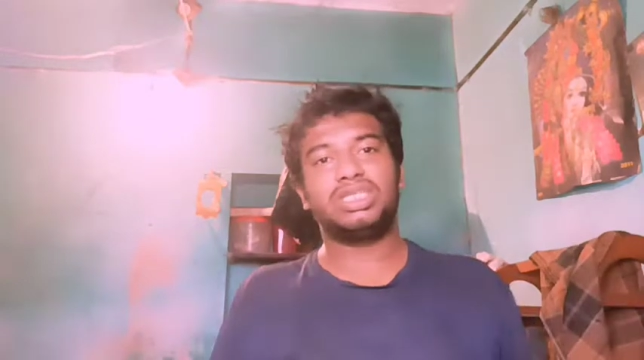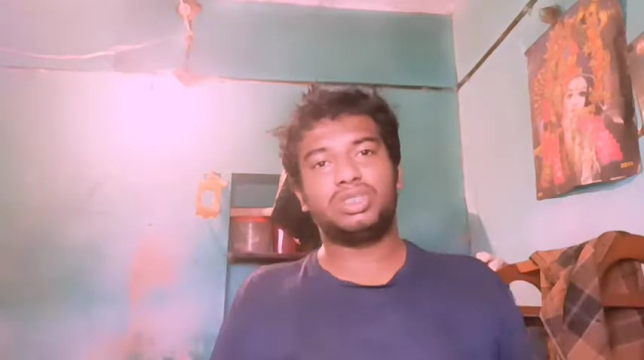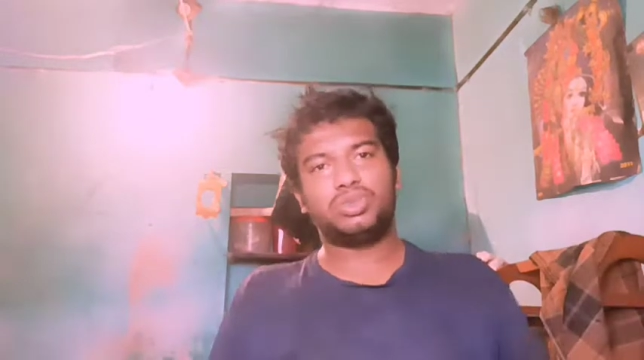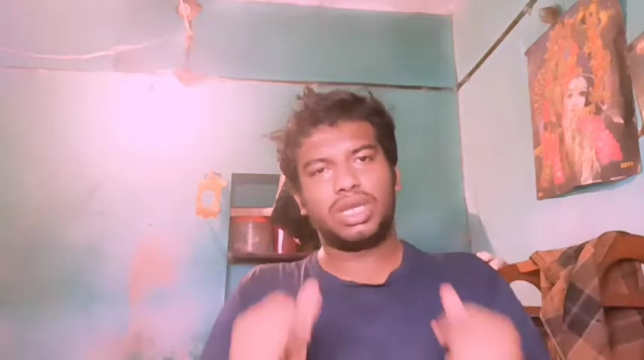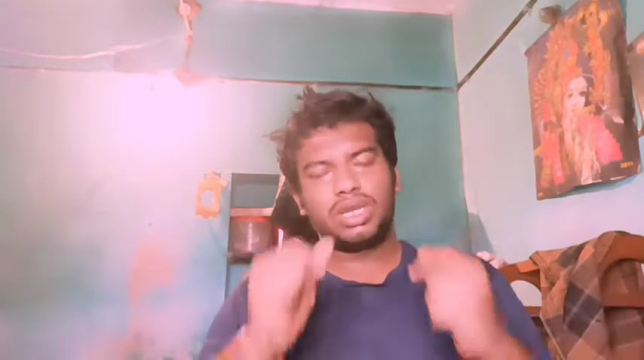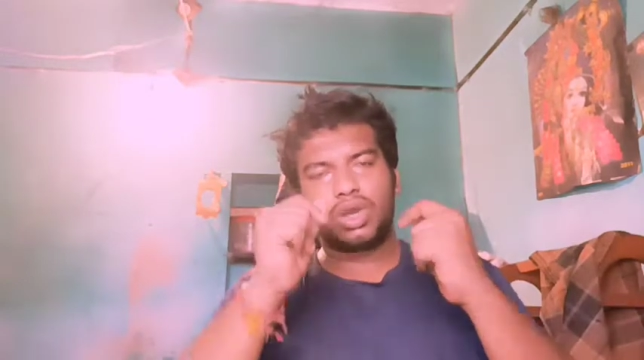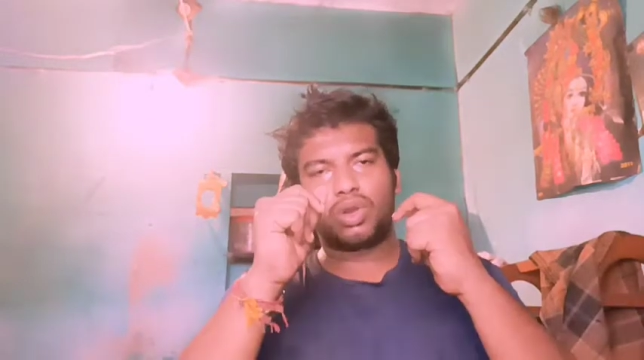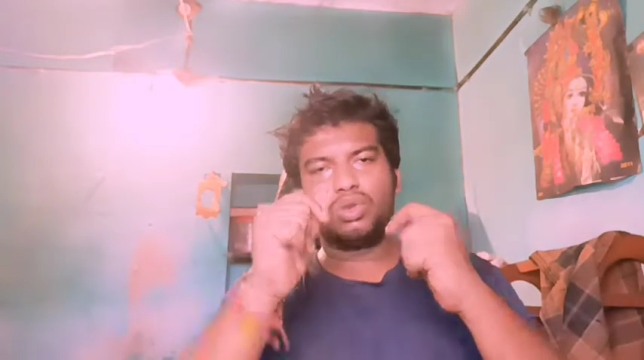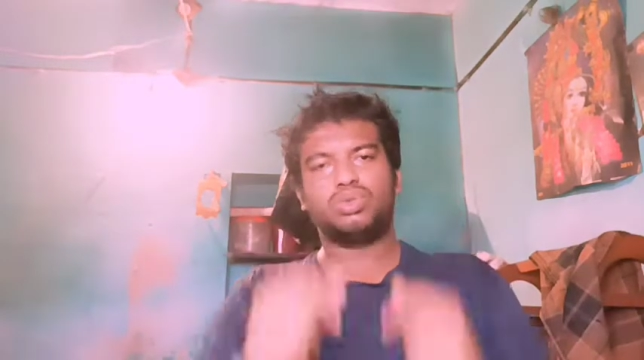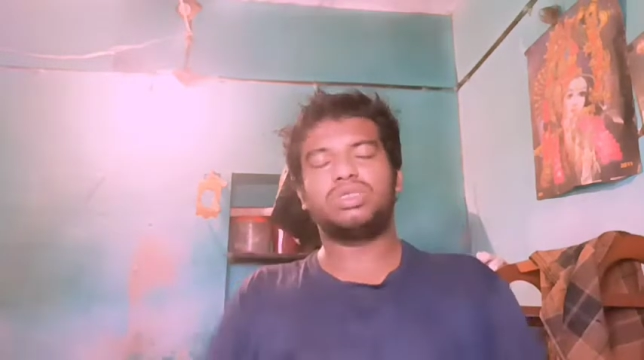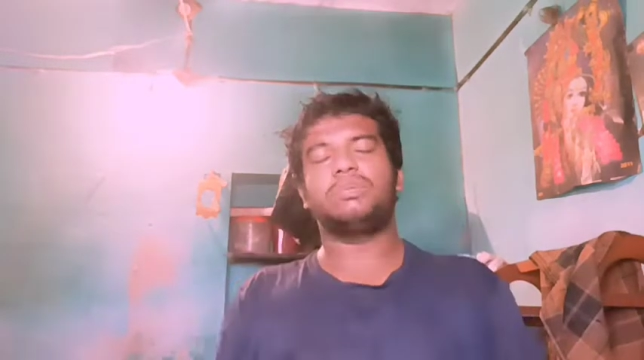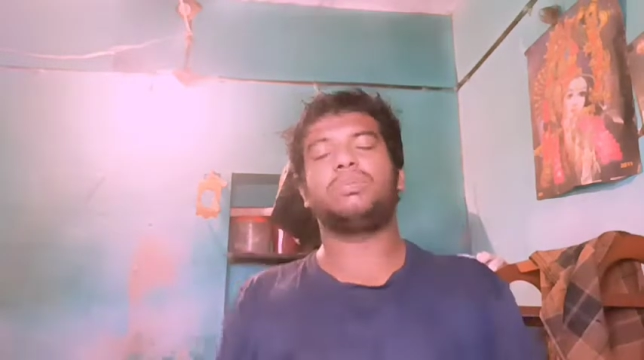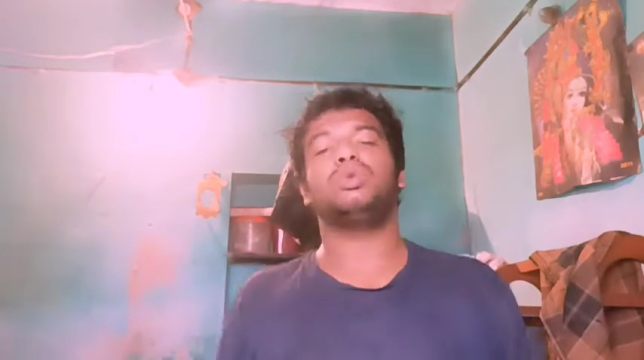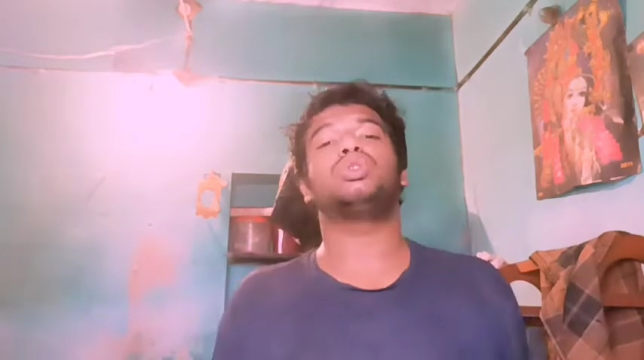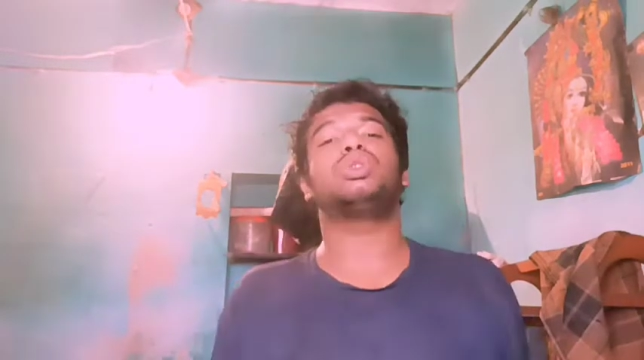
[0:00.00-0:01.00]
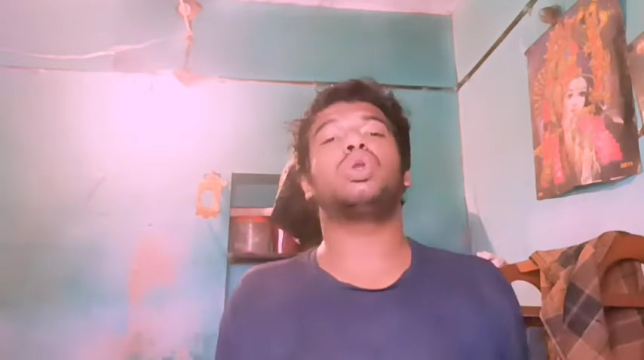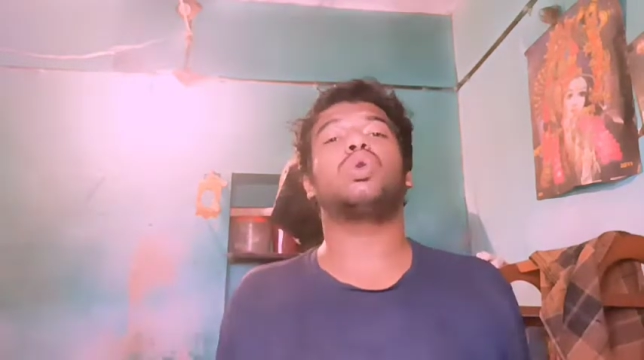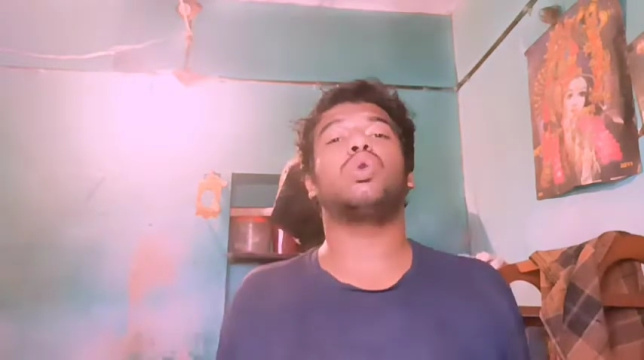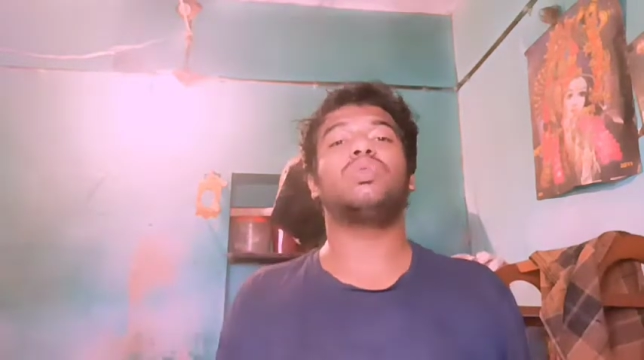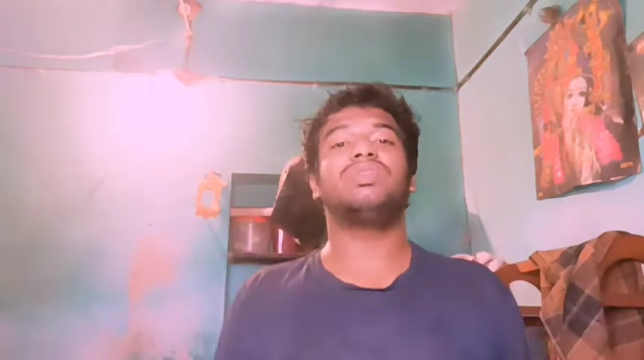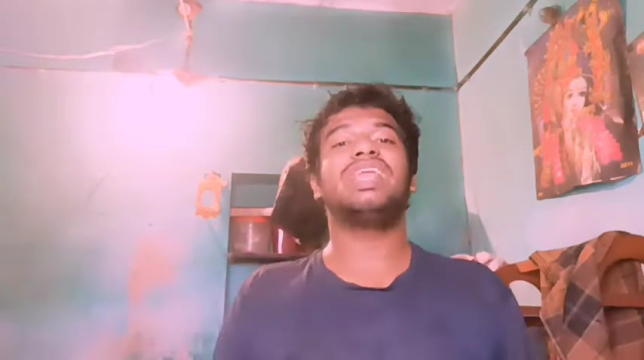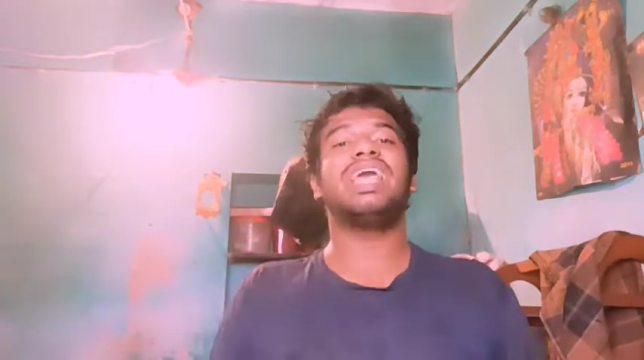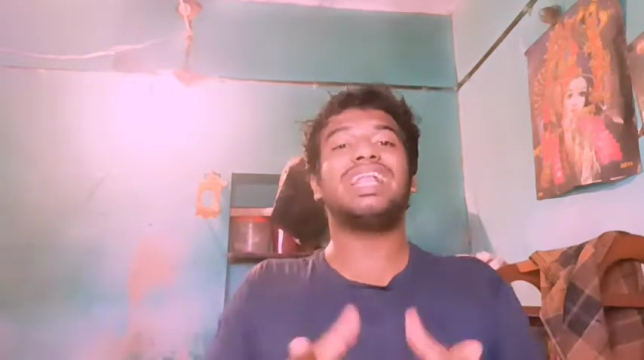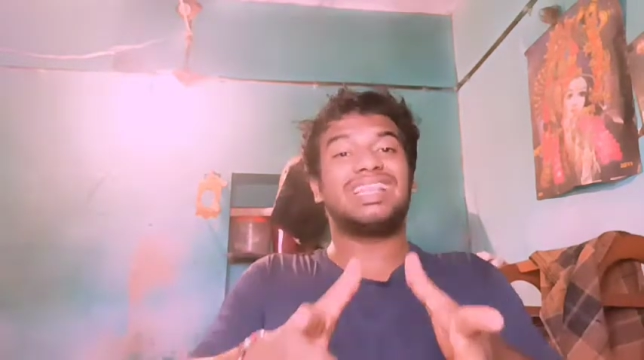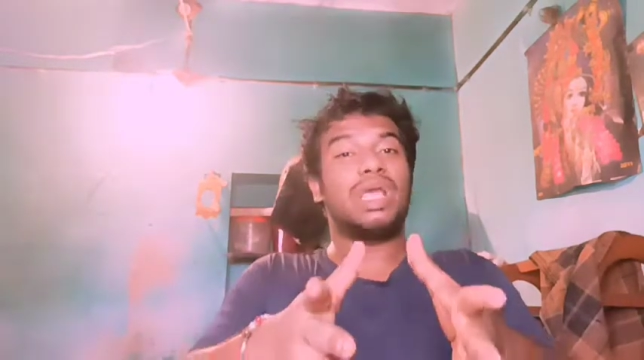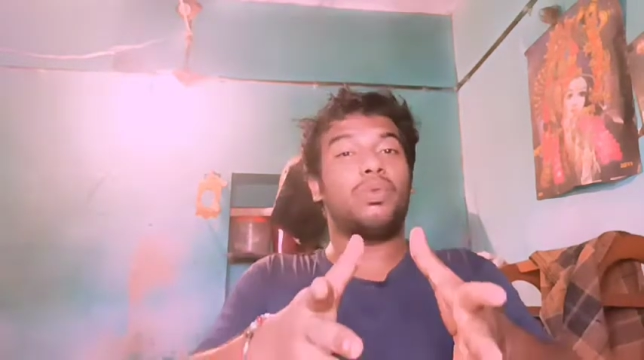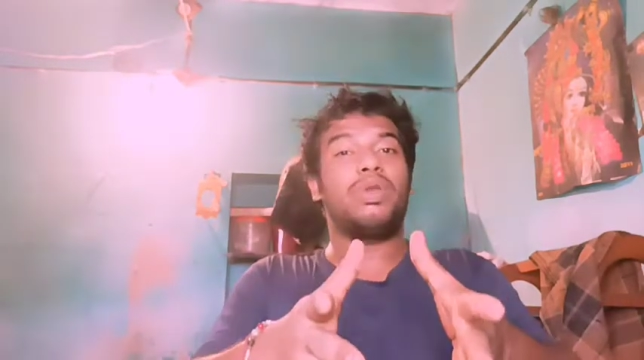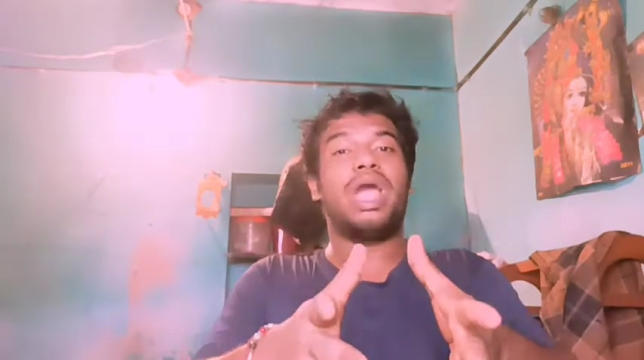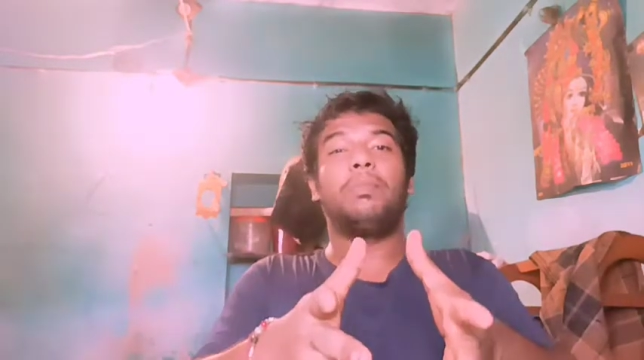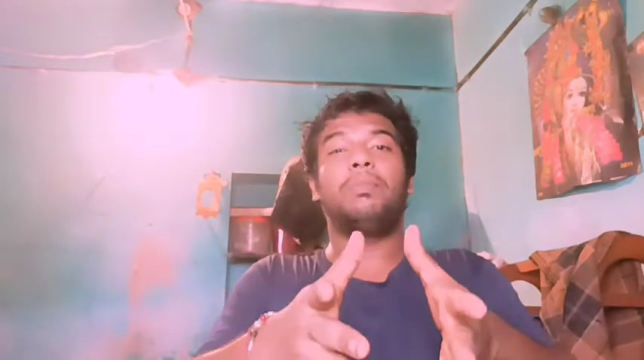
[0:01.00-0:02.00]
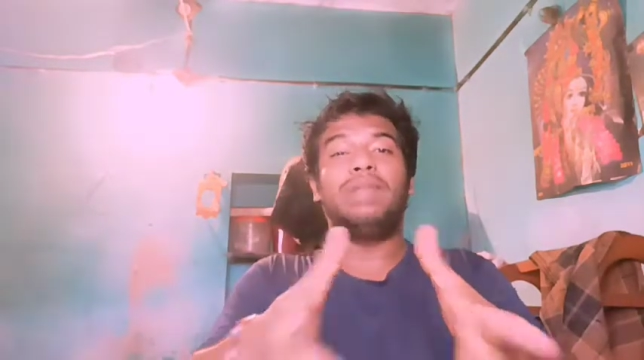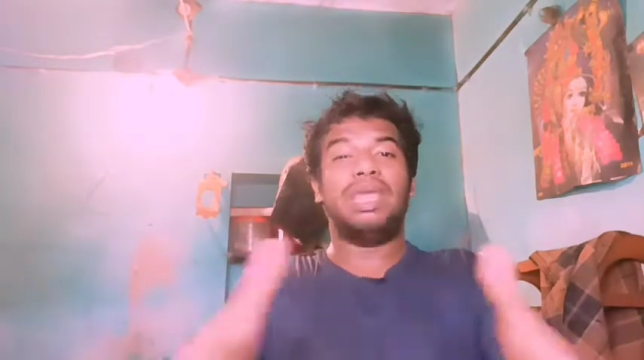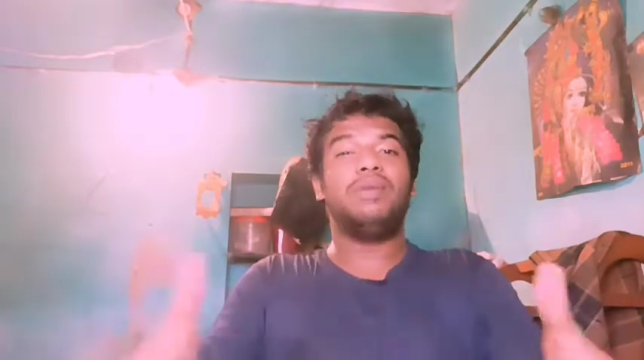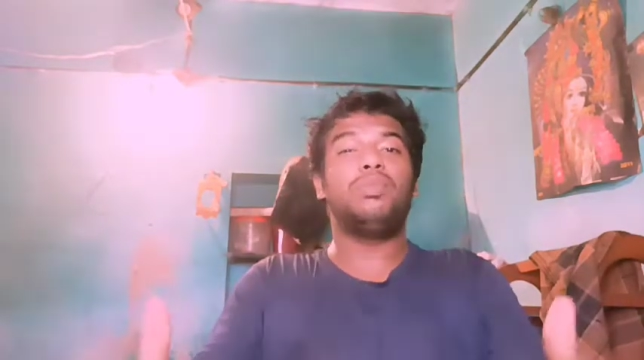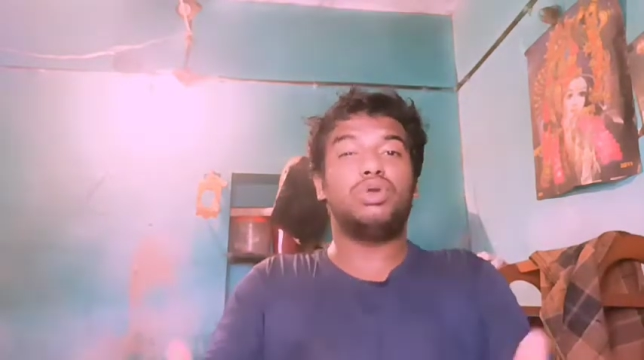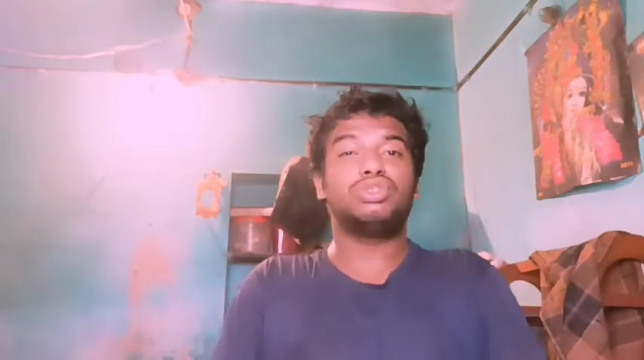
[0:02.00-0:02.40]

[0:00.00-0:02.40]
ट्रेलर और उसके पोस्टर को देखते हुए हम नहीं बोल